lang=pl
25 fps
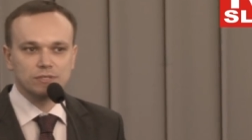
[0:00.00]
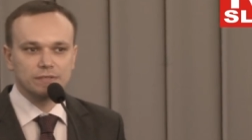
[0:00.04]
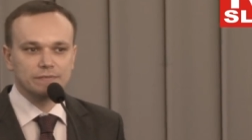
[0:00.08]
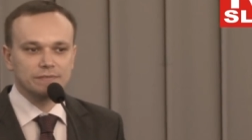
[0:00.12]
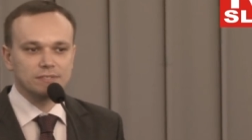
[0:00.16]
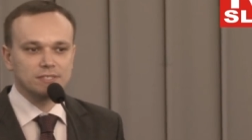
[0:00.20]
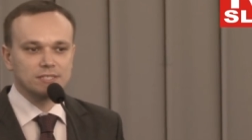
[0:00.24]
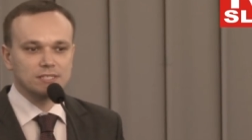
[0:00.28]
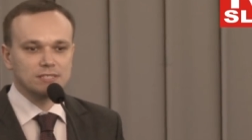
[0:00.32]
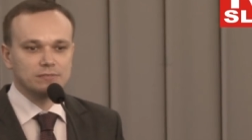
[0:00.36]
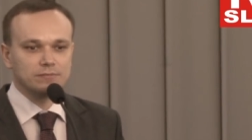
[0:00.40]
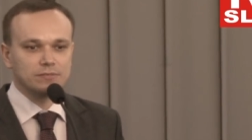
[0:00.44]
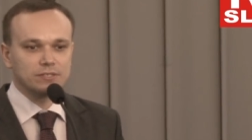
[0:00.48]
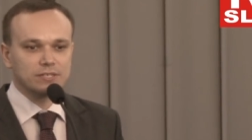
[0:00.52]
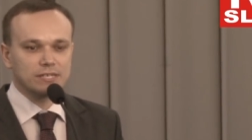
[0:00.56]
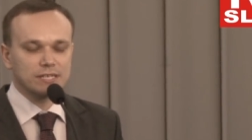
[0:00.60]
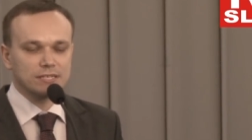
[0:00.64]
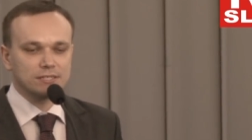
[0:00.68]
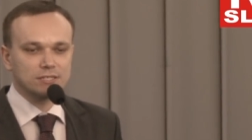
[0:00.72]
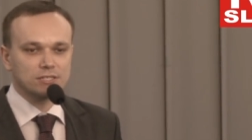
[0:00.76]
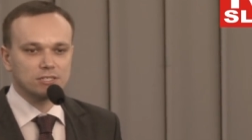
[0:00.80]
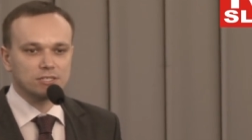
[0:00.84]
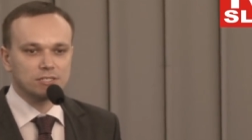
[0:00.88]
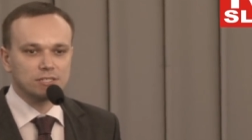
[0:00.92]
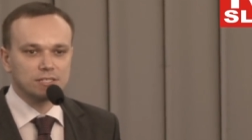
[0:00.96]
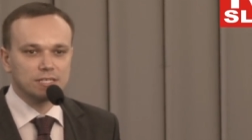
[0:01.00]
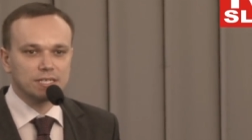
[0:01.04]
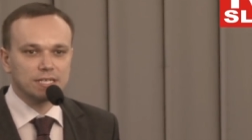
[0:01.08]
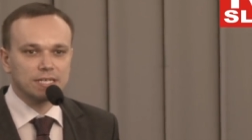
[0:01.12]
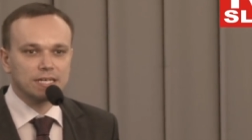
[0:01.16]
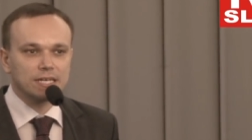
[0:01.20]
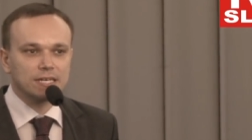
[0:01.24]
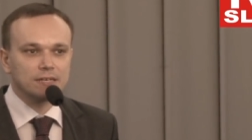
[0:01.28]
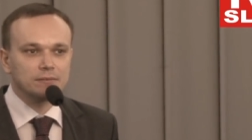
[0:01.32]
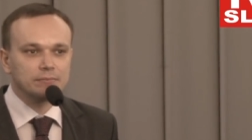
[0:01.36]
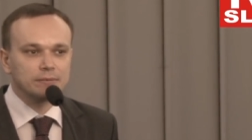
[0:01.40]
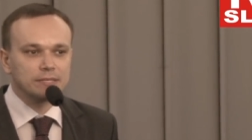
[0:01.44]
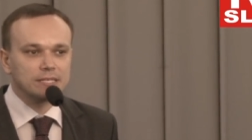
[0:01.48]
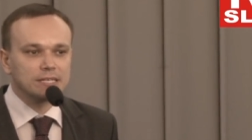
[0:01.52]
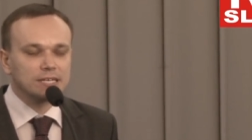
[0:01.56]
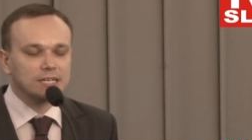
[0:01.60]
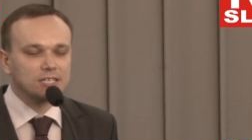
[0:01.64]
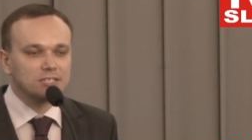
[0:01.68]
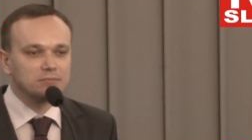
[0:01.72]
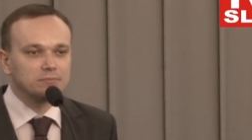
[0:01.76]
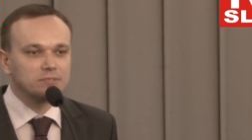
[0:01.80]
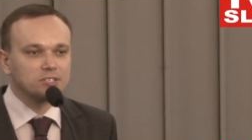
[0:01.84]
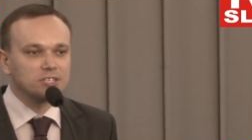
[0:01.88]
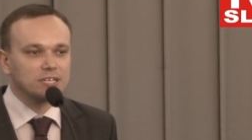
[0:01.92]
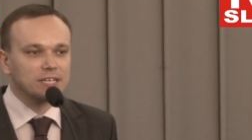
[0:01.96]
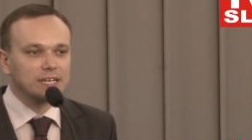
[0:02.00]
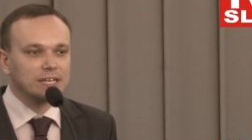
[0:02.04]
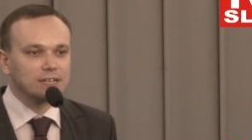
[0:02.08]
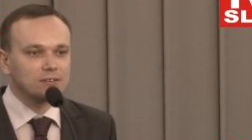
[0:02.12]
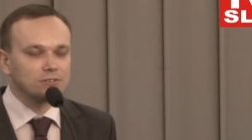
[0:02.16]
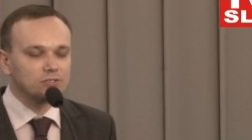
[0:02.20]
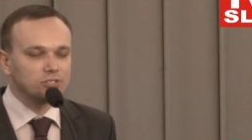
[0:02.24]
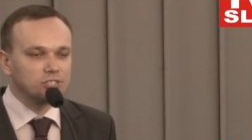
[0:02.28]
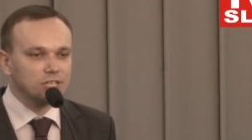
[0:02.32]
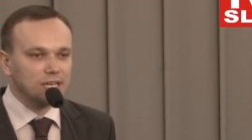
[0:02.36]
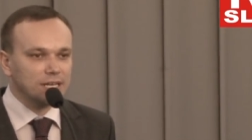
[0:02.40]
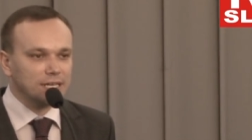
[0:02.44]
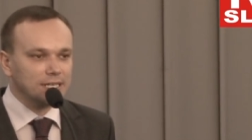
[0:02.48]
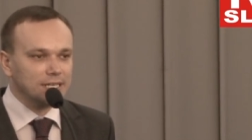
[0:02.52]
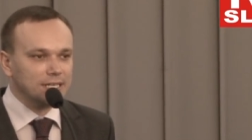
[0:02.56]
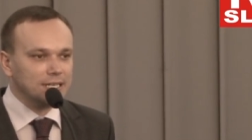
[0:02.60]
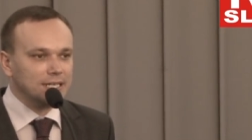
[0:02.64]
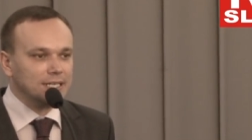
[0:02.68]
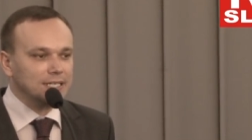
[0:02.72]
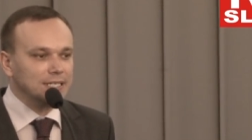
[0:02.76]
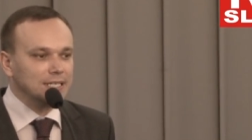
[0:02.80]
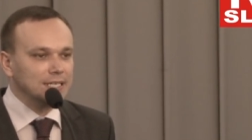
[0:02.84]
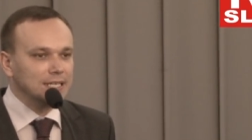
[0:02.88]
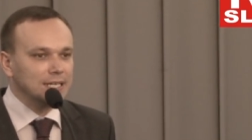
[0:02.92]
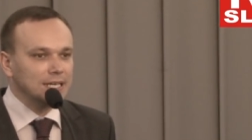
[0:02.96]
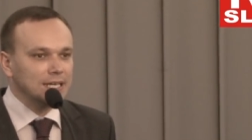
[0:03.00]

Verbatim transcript: Lewicy Demokratycznej, Pana Kazimierza Karolczaka.